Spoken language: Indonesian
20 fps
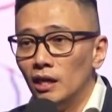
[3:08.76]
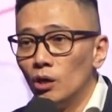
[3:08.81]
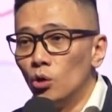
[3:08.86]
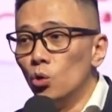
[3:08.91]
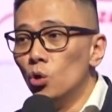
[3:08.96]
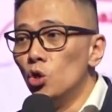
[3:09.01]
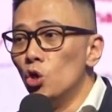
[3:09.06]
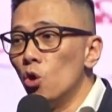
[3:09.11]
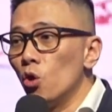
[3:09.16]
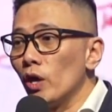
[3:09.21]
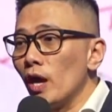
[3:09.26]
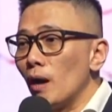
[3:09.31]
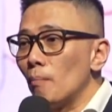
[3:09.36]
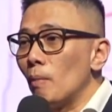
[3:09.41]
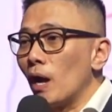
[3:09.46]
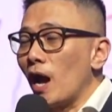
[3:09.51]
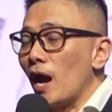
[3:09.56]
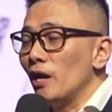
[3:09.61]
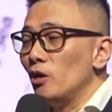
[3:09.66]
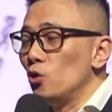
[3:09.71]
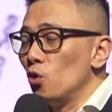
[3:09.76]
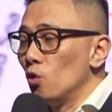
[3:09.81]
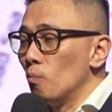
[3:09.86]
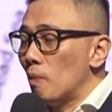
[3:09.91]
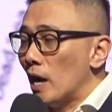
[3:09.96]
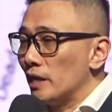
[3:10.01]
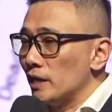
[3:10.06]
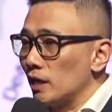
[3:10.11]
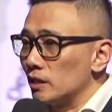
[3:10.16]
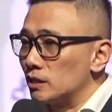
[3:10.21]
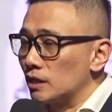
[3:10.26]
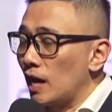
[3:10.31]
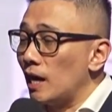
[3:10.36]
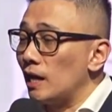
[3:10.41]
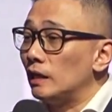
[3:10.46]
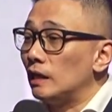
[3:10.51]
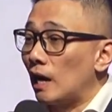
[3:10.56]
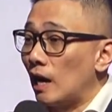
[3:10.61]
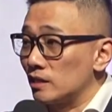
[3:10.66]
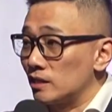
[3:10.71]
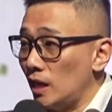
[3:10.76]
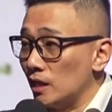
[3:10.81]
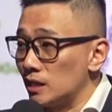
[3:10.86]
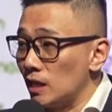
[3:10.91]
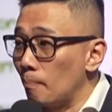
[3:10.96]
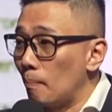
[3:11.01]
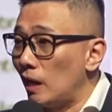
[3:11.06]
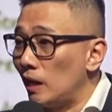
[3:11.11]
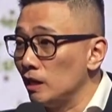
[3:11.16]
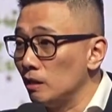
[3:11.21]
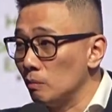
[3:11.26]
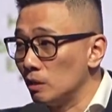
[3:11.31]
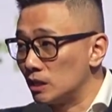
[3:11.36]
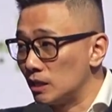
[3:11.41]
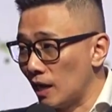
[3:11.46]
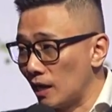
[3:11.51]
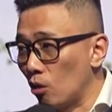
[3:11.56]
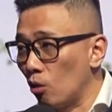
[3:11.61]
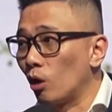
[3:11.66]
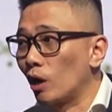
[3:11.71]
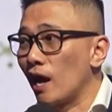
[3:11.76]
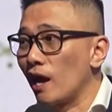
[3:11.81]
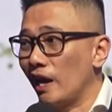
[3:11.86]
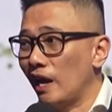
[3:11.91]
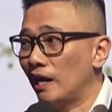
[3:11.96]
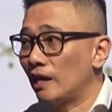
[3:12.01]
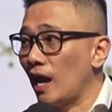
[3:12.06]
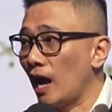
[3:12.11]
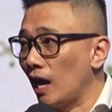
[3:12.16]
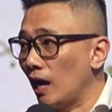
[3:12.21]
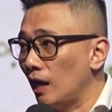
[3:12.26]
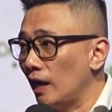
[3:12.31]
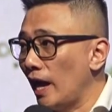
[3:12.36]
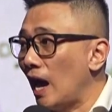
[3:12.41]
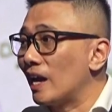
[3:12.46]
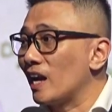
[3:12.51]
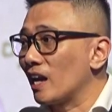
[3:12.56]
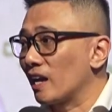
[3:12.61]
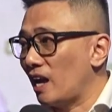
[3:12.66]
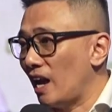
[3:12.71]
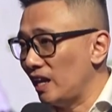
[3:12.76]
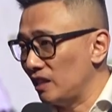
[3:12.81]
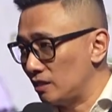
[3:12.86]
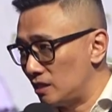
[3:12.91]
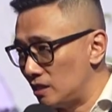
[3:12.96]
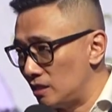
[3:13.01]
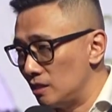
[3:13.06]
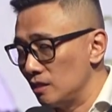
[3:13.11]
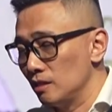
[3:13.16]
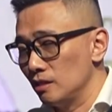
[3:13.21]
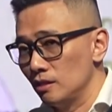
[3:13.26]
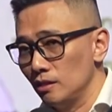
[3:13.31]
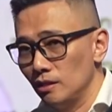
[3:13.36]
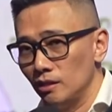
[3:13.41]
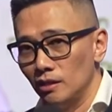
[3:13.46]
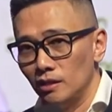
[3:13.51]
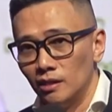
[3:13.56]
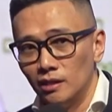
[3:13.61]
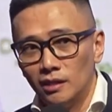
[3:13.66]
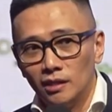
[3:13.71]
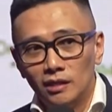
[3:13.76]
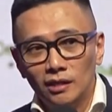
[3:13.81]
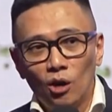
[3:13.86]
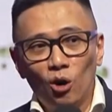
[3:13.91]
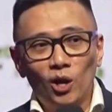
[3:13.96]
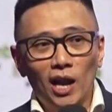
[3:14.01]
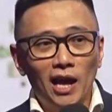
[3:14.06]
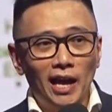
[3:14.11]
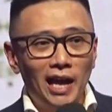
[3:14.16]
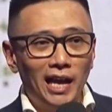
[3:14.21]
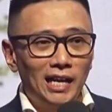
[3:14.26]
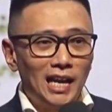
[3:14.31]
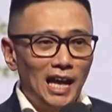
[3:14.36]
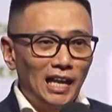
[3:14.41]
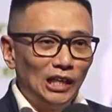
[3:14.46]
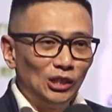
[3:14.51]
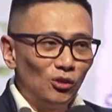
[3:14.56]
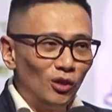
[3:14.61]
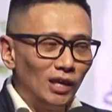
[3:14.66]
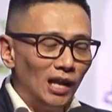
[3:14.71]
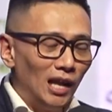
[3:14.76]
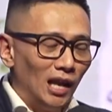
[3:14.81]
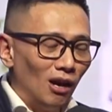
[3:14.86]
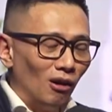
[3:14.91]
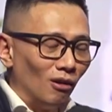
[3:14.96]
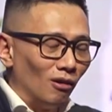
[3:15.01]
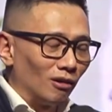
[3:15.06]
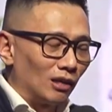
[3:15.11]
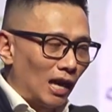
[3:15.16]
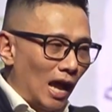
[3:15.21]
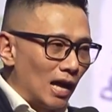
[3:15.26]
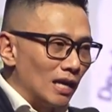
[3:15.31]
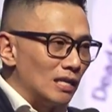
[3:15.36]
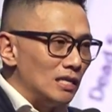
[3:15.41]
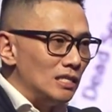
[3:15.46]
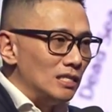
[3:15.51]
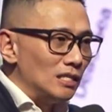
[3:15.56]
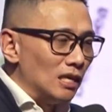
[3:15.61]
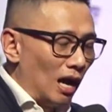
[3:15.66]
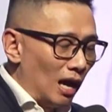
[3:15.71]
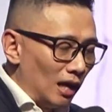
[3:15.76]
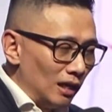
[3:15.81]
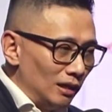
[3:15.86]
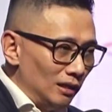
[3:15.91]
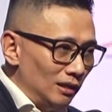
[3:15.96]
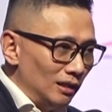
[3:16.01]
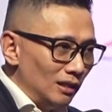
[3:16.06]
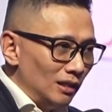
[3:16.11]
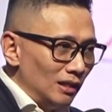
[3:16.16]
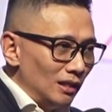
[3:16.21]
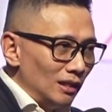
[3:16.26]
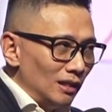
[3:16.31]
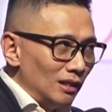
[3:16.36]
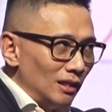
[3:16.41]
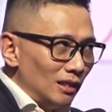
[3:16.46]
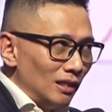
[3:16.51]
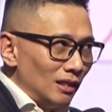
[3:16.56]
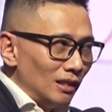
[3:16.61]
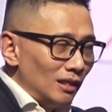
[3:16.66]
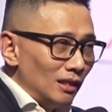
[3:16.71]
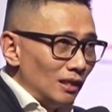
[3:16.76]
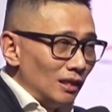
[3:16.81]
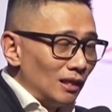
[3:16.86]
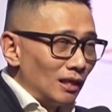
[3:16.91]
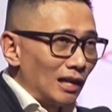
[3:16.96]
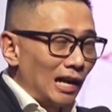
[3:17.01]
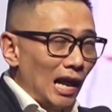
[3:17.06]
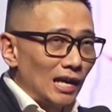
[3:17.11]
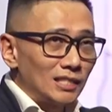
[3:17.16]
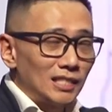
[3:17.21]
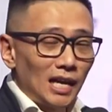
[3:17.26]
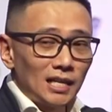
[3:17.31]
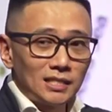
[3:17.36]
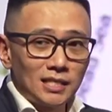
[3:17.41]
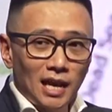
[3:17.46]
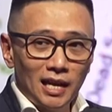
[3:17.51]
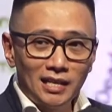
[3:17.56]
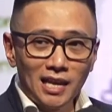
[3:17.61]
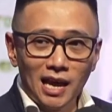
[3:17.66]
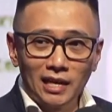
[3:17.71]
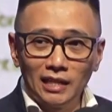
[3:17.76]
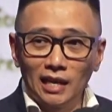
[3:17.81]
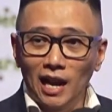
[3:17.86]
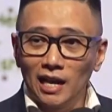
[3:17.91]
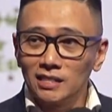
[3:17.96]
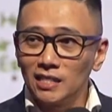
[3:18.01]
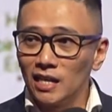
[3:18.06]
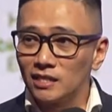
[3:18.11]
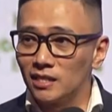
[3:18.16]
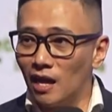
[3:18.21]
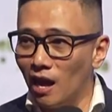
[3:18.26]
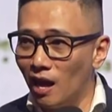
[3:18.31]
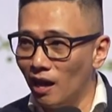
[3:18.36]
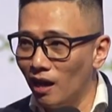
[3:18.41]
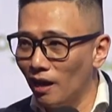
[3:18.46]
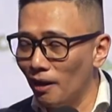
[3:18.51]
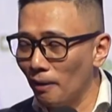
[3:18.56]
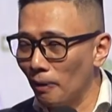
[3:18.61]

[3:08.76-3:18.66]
Gunung yang mengandung banyak sekali raksasa paling besar, orang enak, anak kites. Orang enak itu adalah orang yang raksasa dari raksasa.